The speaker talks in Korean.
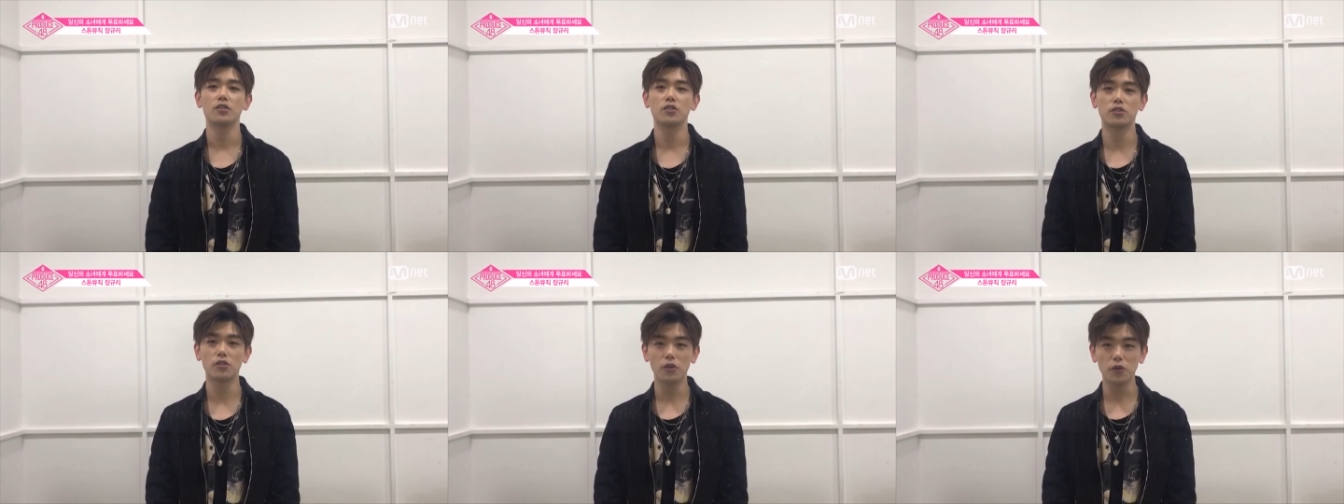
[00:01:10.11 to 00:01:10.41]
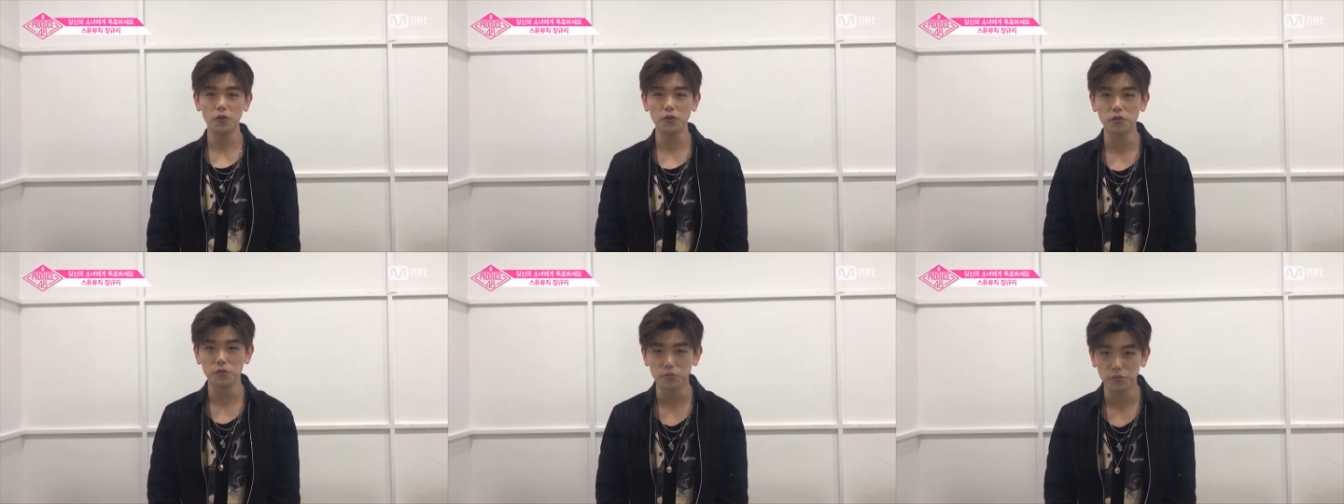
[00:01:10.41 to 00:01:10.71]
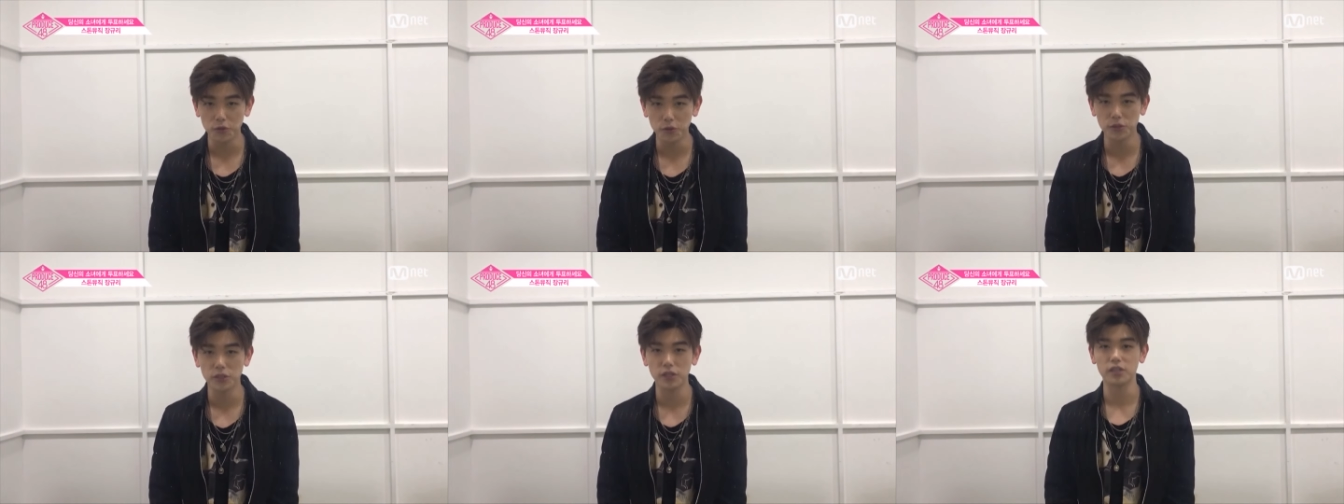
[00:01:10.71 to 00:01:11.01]

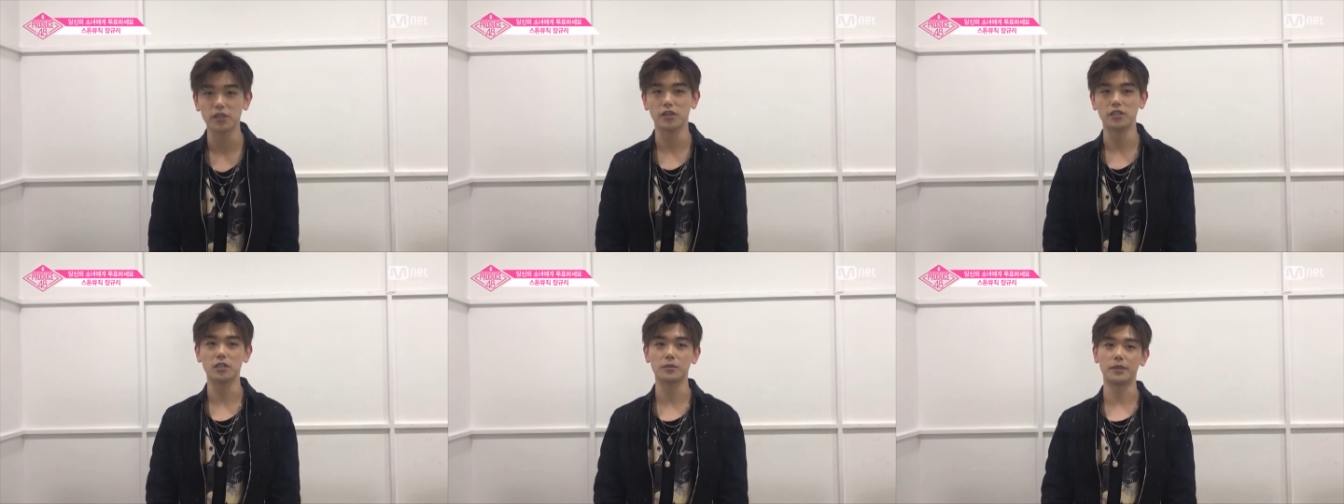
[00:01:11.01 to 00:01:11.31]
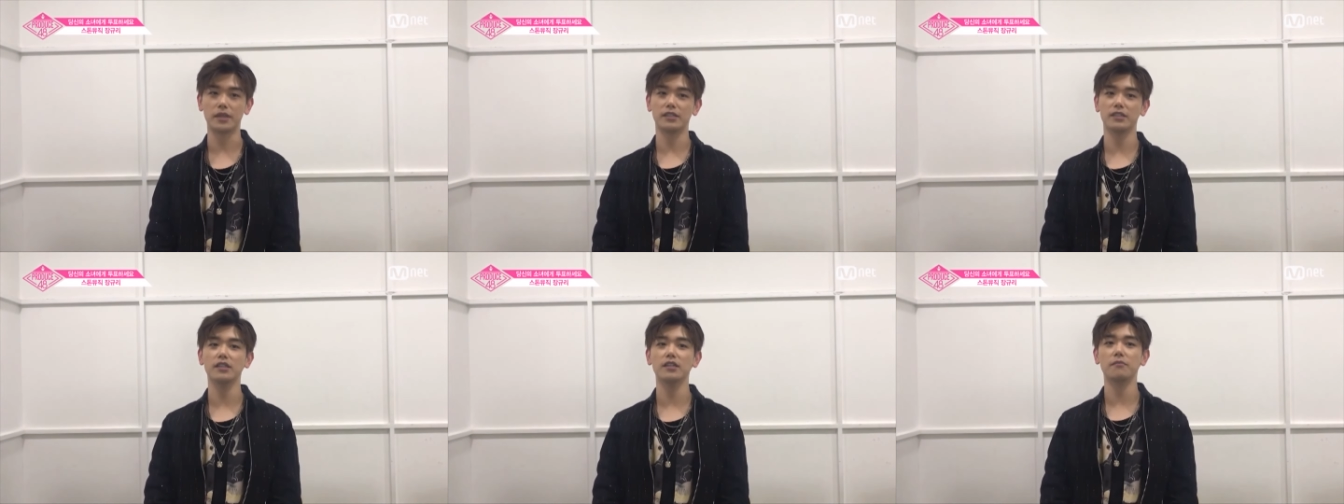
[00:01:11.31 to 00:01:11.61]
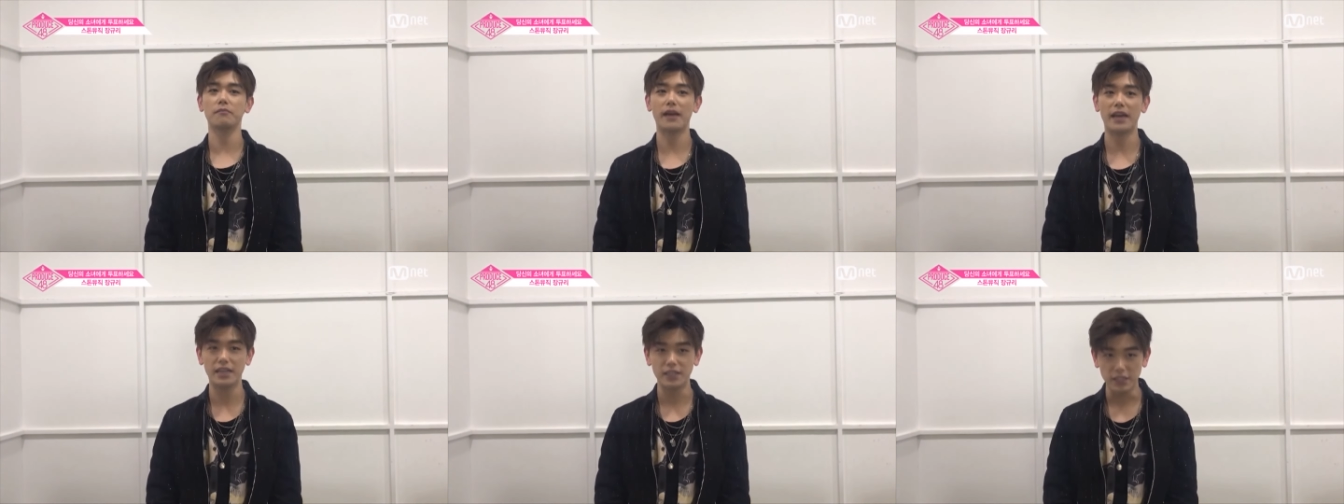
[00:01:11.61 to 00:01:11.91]
스톤 뮤직
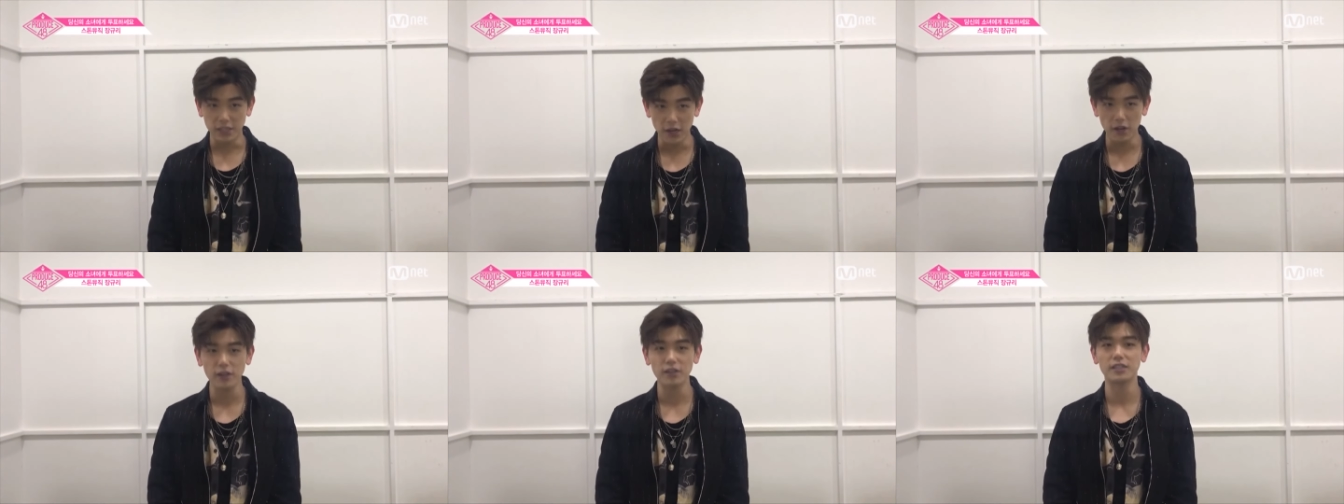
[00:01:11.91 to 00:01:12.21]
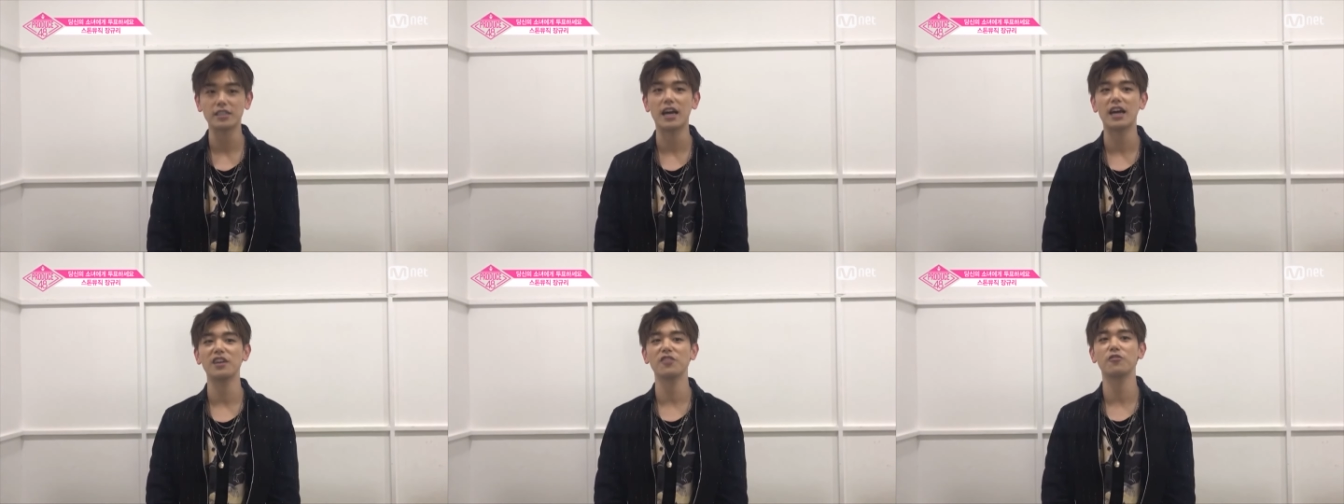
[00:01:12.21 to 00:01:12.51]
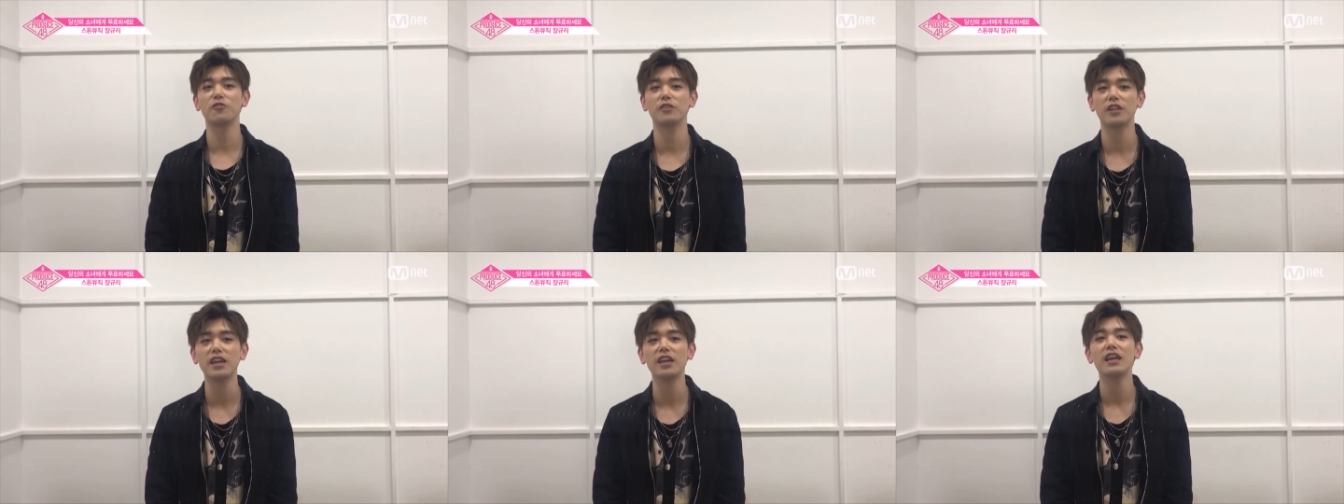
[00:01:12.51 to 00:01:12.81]
연습생들 배은영,
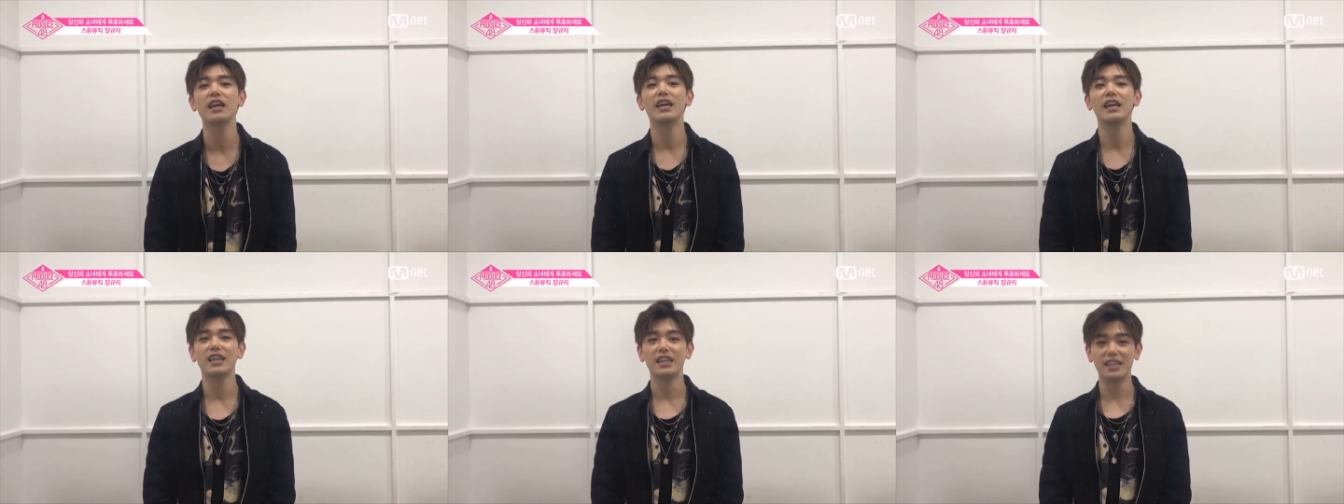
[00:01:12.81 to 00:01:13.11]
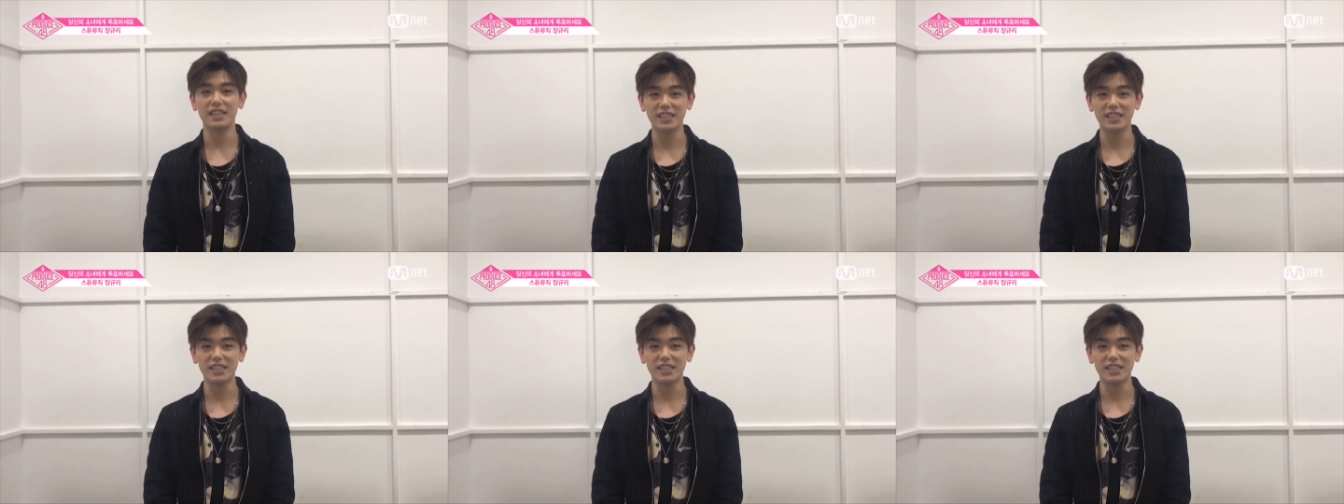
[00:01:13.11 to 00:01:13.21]
장규리,